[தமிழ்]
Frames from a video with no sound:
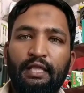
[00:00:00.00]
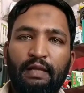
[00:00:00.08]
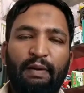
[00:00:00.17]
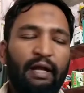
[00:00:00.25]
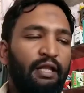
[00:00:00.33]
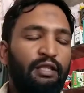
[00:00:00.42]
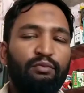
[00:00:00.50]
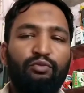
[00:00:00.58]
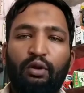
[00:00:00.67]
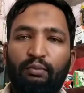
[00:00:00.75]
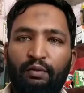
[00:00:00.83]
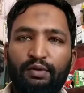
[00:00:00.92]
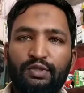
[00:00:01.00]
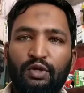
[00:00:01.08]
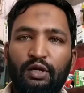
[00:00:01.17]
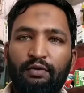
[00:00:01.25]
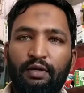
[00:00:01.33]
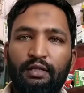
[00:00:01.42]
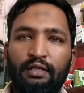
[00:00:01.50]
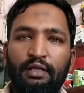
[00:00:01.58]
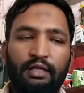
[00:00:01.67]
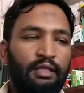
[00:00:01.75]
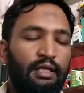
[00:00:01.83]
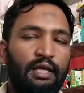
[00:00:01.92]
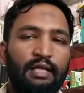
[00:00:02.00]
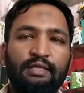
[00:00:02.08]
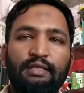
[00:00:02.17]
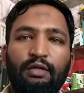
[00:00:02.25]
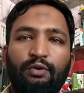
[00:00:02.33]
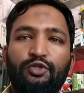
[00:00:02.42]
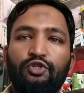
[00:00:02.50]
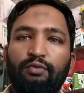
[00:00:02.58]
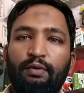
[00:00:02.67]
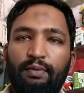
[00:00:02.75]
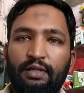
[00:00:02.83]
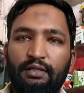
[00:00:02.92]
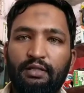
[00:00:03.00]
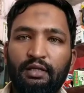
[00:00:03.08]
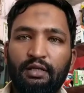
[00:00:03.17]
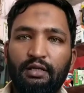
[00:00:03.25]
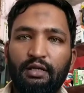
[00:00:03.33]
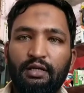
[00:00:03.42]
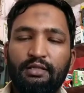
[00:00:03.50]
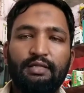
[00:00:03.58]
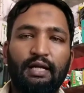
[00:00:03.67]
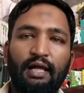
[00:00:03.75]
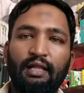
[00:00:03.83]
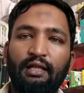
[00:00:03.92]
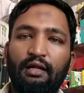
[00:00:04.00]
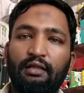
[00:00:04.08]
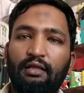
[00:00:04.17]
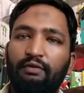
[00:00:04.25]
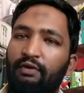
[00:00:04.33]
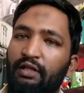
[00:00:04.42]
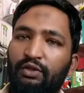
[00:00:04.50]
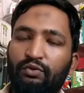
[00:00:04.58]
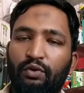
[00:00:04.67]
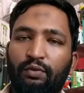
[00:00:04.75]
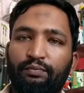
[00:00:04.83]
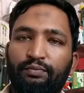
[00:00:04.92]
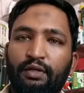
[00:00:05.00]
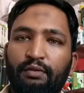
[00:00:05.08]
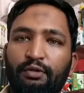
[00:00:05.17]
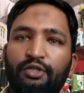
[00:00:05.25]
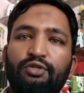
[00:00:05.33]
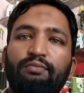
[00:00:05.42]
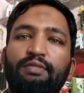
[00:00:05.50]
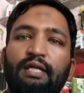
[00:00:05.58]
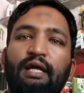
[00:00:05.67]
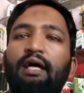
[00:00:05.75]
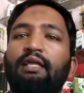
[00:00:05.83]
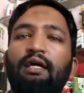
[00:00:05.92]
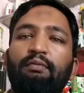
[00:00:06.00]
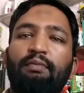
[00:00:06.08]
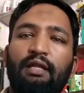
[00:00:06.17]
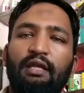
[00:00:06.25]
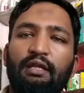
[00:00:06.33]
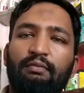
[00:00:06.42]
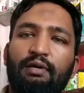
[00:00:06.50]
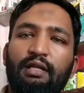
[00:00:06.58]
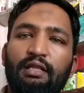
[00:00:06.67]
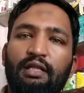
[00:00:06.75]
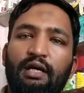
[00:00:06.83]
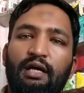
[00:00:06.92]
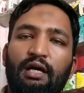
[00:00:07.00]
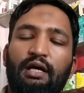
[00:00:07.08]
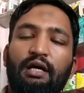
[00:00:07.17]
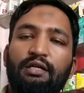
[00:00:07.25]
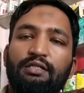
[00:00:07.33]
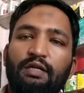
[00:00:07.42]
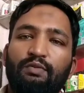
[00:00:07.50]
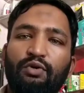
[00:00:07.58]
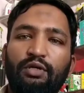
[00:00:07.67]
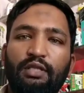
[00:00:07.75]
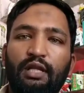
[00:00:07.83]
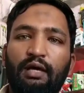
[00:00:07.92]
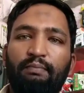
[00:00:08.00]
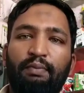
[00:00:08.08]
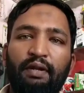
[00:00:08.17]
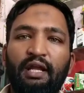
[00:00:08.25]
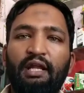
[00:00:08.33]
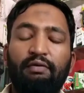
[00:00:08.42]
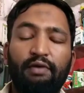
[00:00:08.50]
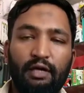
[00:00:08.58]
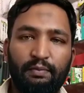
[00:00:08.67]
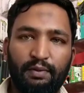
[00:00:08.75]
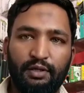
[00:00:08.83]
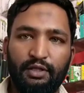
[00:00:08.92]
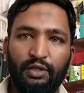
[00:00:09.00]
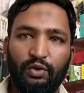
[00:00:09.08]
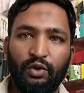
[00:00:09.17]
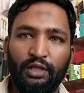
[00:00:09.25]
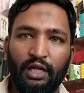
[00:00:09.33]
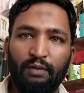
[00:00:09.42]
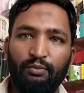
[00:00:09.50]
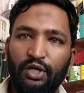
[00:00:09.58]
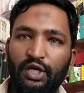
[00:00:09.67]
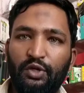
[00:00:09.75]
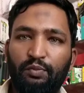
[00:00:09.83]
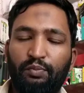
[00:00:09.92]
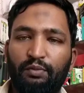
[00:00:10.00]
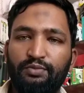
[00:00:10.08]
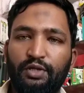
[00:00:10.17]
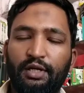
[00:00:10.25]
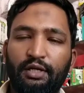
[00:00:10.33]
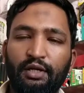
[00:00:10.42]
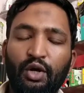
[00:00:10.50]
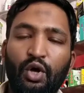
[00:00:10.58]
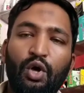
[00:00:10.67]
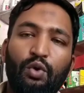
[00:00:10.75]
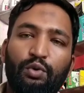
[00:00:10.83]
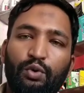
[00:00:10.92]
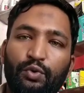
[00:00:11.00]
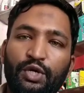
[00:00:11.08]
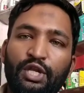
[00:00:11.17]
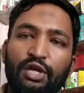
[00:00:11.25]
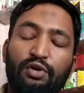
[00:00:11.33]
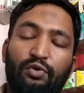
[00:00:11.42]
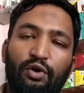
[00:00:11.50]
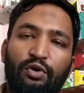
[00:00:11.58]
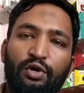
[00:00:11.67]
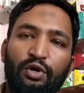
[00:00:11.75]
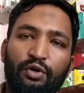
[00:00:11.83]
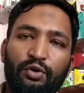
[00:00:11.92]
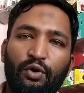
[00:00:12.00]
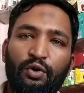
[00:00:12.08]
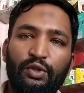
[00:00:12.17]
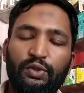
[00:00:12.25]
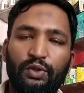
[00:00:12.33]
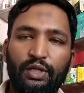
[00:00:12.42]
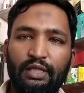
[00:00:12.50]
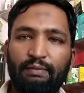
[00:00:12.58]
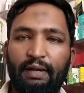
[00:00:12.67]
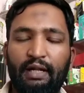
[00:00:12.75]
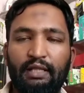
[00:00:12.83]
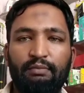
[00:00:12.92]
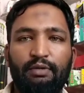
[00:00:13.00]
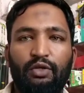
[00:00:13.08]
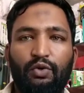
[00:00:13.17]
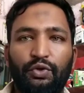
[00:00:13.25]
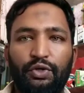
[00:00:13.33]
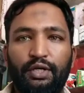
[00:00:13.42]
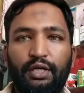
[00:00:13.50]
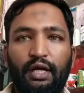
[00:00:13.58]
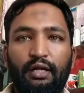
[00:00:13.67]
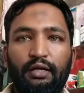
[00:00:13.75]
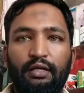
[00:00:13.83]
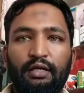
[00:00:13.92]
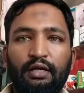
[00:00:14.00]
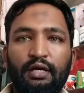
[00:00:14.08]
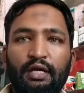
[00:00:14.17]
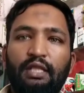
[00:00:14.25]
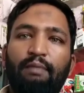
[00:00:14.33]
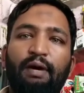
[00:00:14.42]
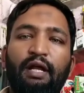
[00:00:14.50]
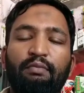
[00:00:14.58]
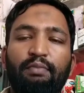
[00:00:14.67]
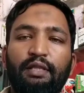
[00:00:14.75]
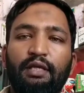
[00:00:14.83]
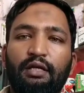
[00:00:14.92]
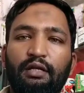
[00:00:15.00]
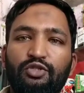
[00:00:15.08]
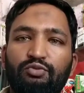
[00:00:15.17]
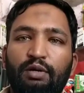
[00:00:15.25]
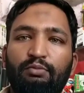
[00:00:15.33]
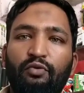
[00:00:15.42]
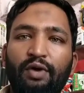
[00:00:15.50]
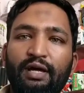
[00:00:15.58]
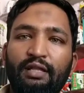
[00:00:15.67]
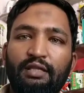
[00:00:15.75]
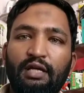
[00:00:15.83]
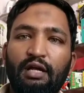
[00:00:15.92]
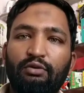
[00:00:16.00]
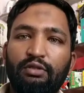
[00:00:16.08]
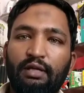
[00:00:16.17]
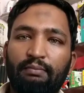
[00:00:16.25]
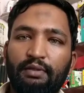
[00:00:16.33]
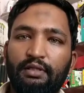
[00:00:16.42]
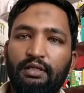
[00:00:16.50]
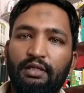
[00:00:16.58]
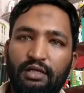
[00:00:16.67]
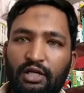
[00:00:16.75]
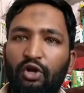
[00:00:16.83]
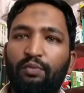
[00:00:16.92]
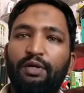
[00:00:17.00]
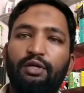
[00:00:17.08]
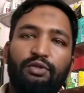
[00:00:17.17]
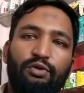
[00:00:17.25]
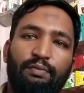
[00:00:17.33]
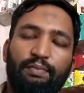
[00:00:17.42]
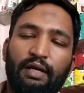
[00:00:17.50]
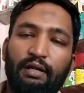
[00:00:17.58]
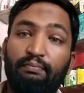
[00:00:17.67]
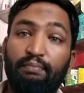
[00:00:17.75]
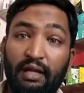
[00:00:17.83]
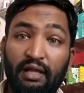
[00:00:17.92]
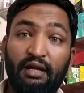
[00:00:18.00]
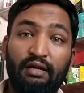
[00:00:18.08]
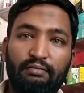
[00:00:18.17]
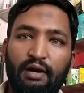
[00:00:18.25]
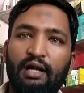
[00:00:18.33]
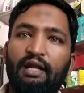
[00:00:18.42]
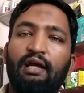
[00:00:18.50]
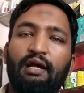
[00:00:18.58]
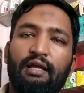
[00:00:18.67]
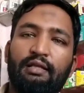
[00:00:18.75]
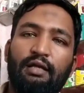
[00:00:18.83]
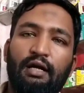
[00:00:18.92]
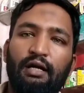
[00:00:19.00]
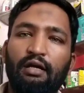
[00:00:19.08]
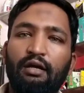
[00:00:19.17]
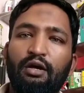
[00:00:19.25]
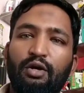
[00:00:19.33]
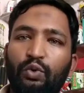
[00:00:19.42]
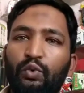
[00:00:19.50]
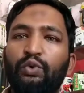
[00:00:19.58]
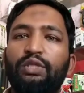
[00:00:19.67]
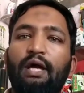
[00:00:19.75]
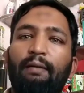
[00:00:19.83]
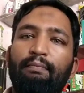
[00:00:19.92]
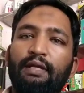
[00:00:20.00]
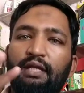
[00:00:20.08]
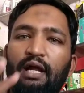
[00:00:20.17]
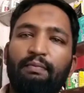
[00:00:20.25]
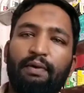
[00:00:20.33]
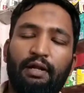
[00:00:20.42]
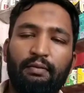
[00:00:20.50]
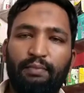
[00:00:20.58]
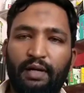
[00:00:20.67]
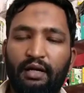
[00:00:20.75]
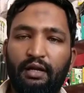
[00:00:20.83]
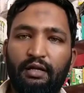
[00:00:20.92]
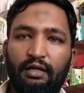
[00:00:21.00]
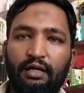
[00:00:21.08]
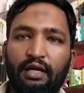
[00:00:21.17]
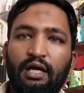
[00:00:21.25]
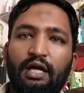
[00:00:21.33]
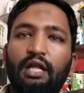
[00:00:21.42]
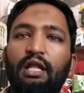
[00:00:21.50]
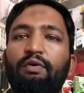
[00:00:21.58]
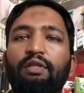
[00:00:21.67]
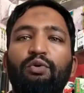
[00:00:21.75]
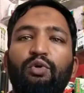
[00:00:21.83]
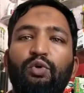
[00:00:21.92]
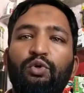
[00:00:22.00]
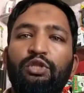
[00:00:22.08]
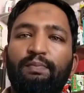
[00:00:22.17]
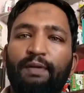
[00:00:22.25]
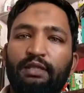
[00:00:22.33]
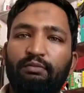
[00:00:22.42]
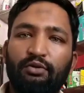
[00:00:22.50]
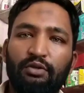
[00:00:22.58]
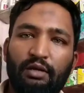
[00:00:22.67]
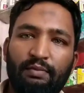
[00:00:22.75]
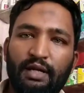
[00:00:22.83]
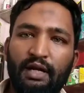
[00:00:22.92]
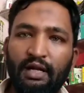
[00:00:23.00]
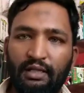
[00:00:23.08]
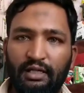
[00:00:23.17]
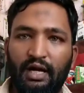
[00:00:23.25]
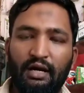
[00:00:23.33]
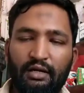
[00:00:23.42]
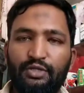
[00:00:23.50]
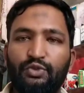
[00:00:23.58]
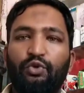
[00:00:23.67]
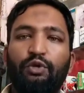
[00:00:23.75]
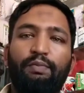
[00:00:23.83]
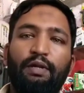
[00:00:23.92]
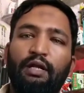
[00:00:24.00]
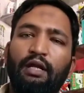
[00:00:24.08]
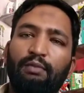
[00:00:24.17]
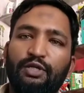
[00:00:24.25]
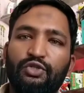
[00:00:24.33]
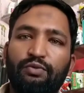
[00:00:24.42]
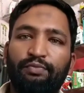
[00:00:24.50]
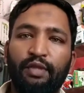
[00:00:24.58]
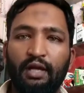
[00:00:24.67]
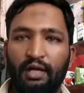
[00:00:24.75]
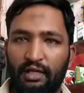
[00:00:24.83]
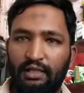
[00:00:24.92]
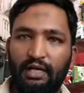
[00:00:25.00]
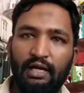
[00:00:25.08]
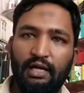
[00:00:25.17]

இந்த பயணத்தின் மூலம் அவர் சொல்ல வர்றது இந்த தேசத்தை ஒற்றுமைப்படுத்தி சனாதனத்தை வீழ்த்துவோம் மற்றும் சனாதானம் என்னென்ன மாதிரி இந்த சமூகத்தில் பின்னடைவை ஏற்படுத்தியிருக்கோ அதெல்லாம் முறியடிப்போம் சொல்லிட்டு ஒரு உயிரை கொள்கையோட நோக்கத்தோடு இந்த பயணத்தை மேற்கொண்டிருக்கிறாரு இந்த பயணம் பார்த்தீங்கன்னா சுமார் மூவாயிரத்தி எழுநூற்றி ஐம்பது கிலோமீட்டர் தூர பயணம் பன்னிரெண்டு மாநிலங்களை தாண்டி நூற்றி ஐம்பது நாள் பயணம் பண்ணுறாரு இதில் வந்து ஒரு நூற்றி பத்தொம்போது நபர்கள் அந்த காங்கிரஸ் உறுப்பினர்கள் மற்றும் இந்த